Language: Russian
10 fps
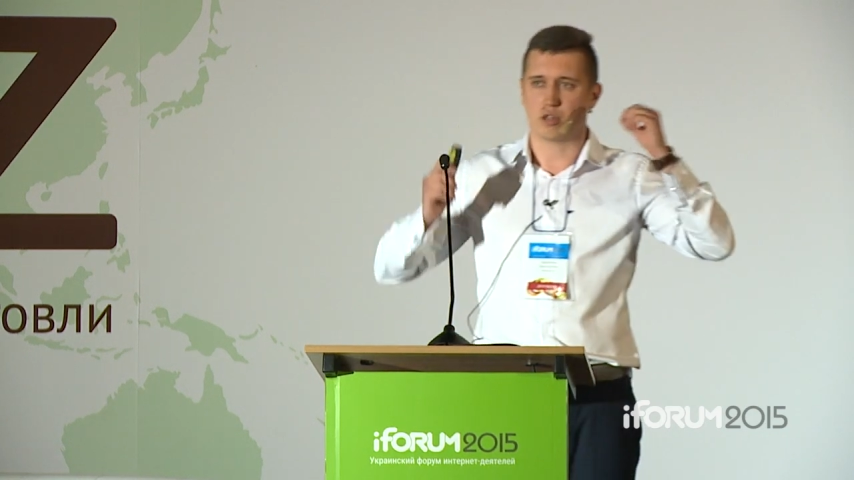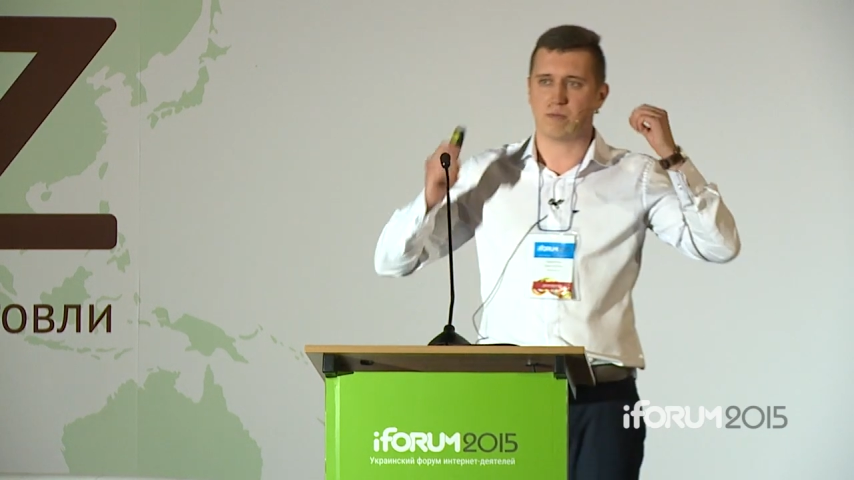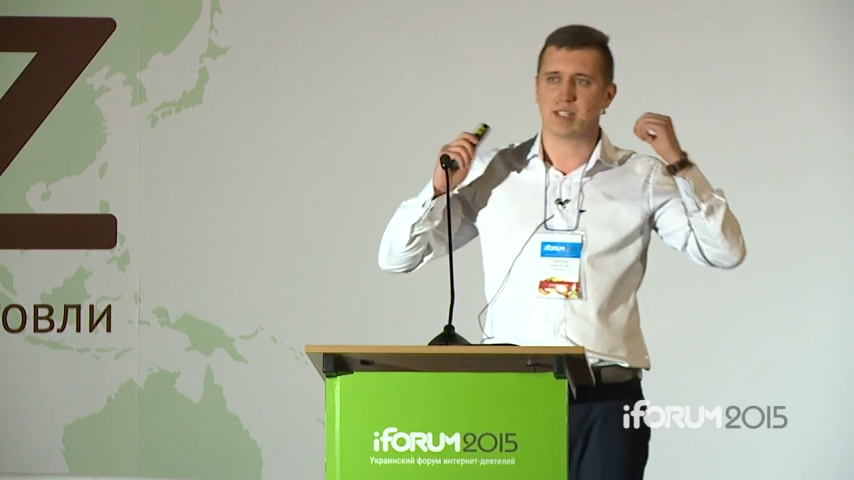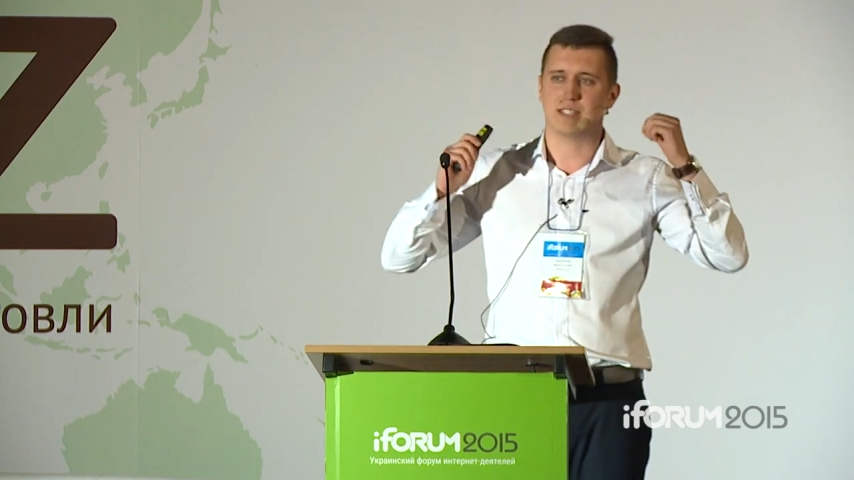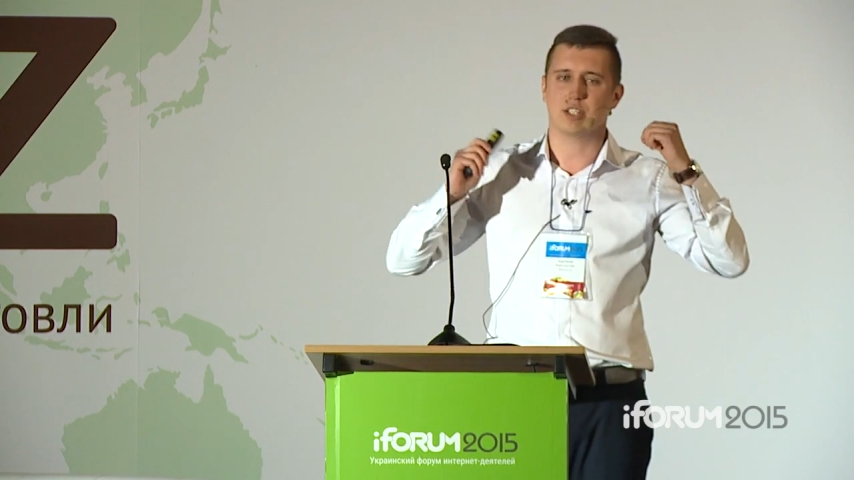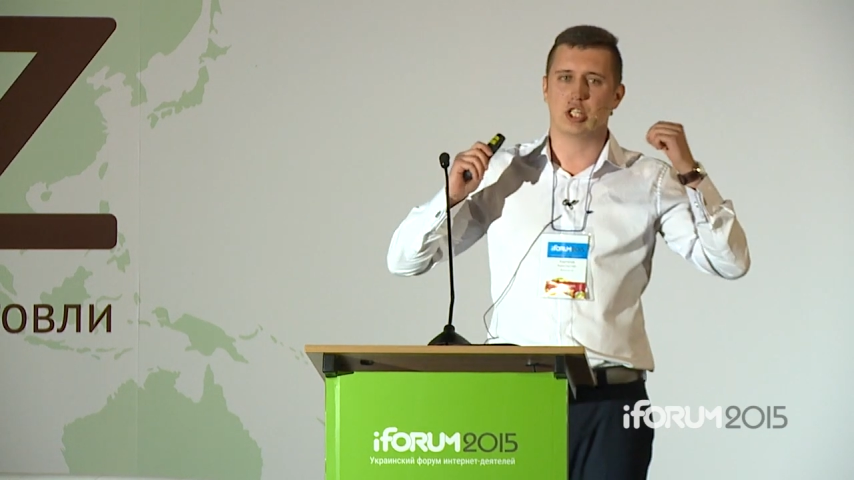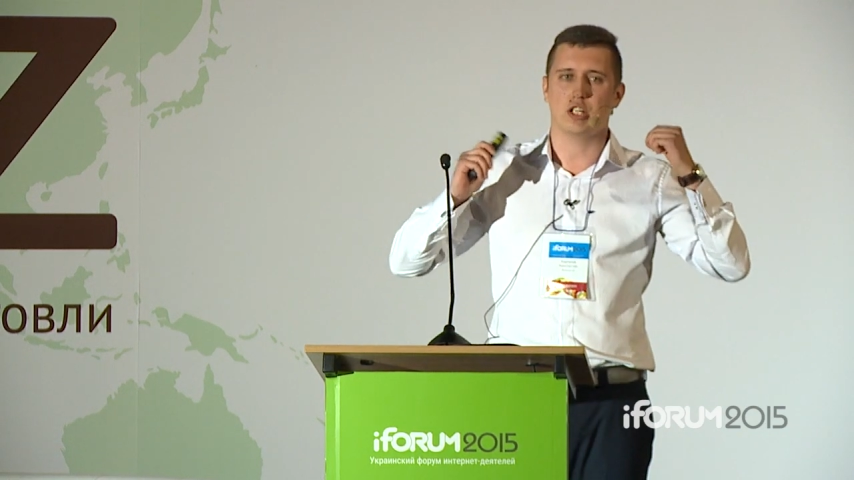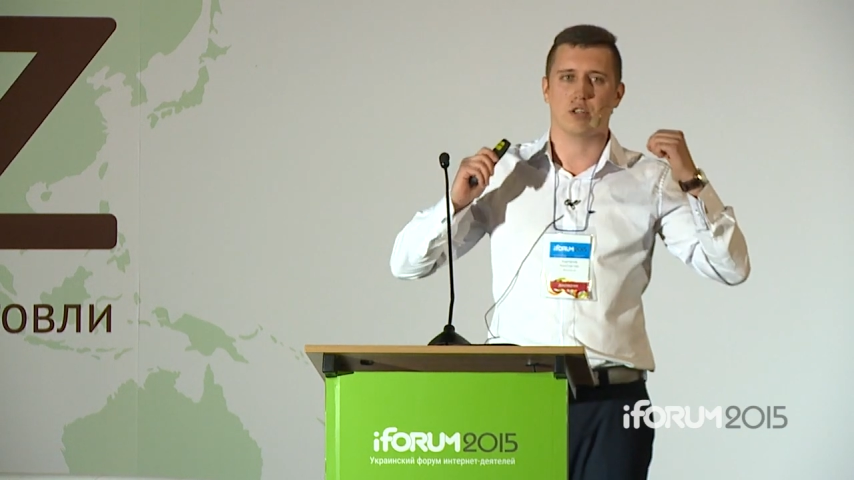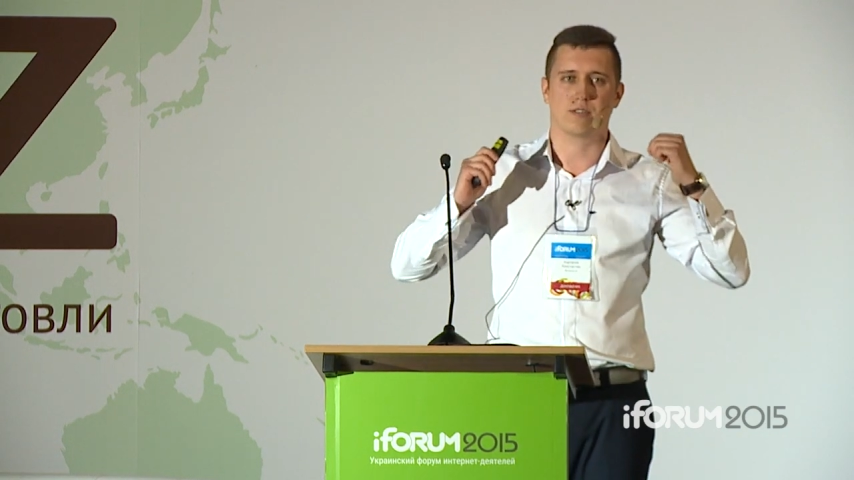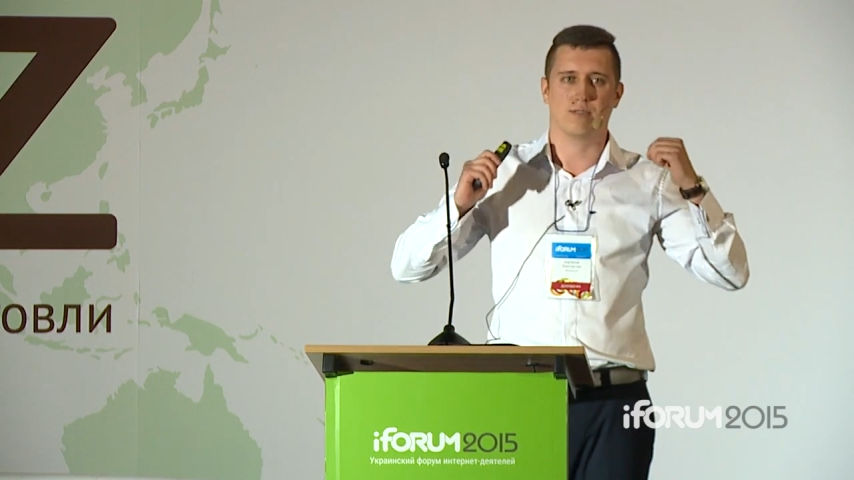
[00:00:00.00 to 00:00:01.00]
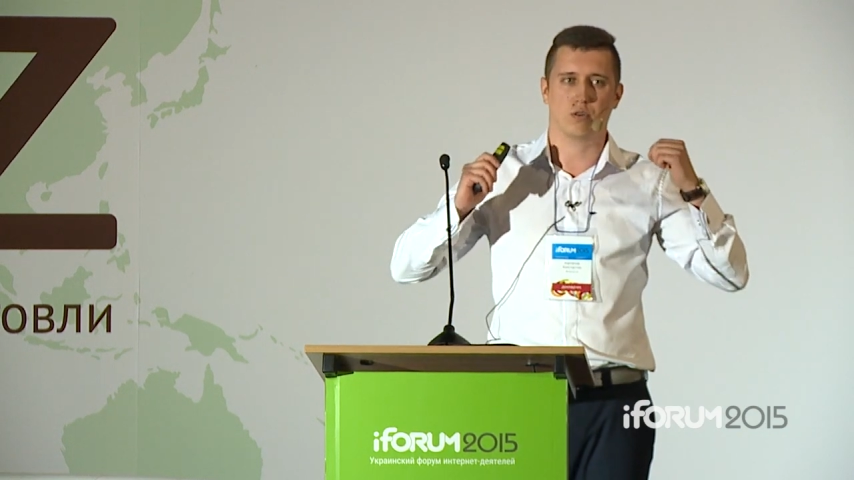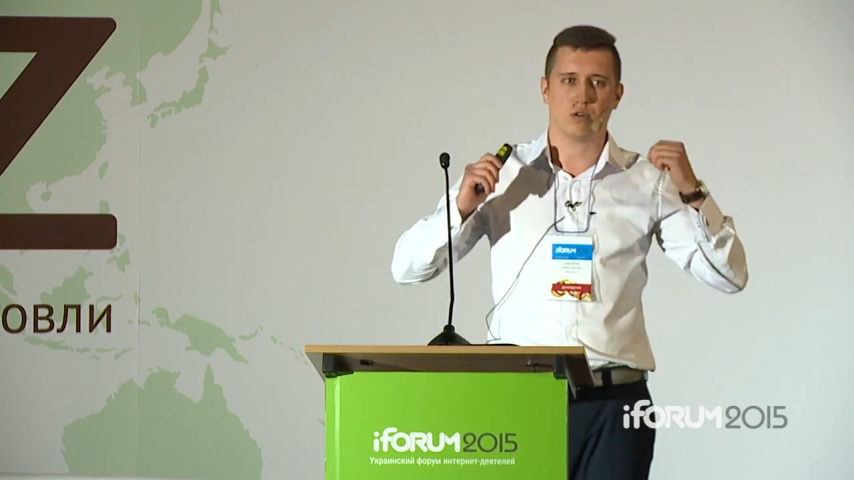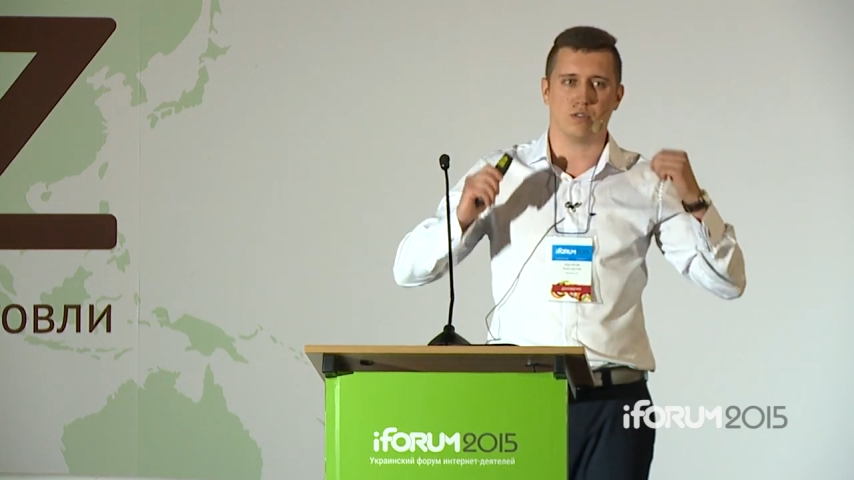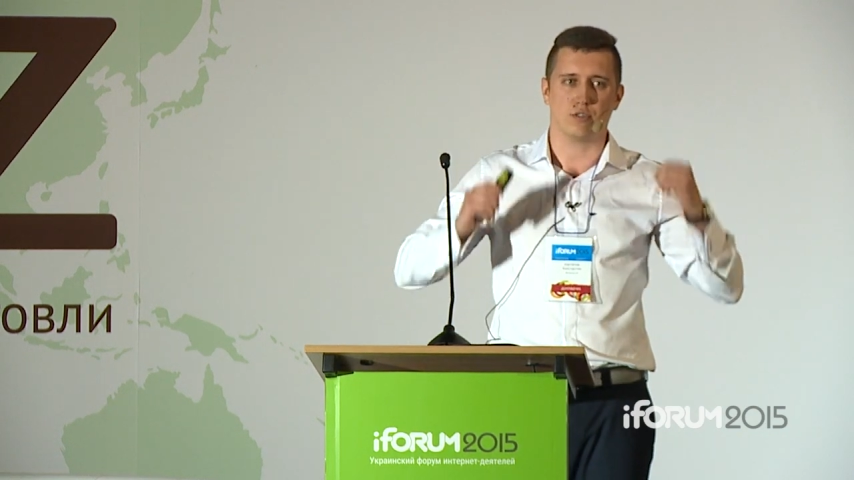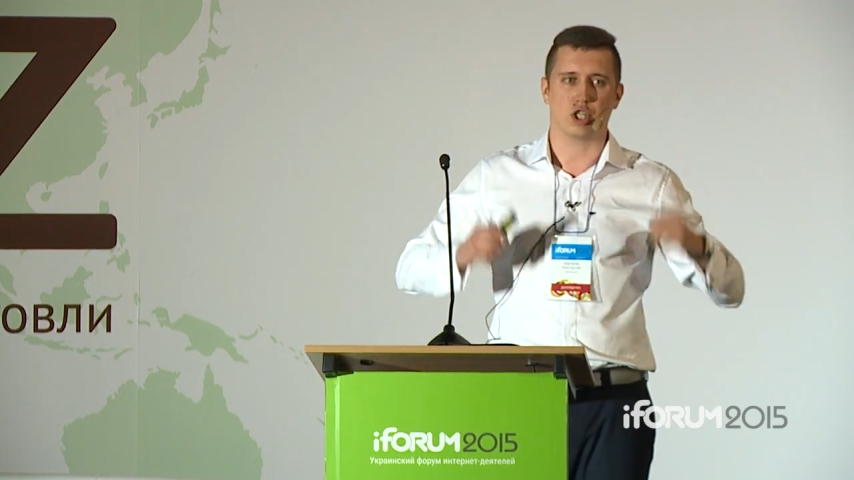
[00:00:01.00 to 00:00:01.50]
чтобы вы заложили в свою
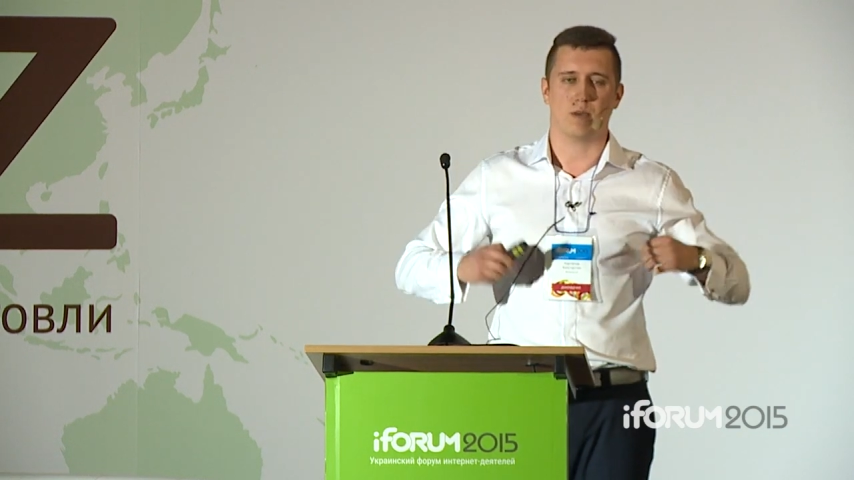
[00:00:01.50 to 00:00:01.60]
голову.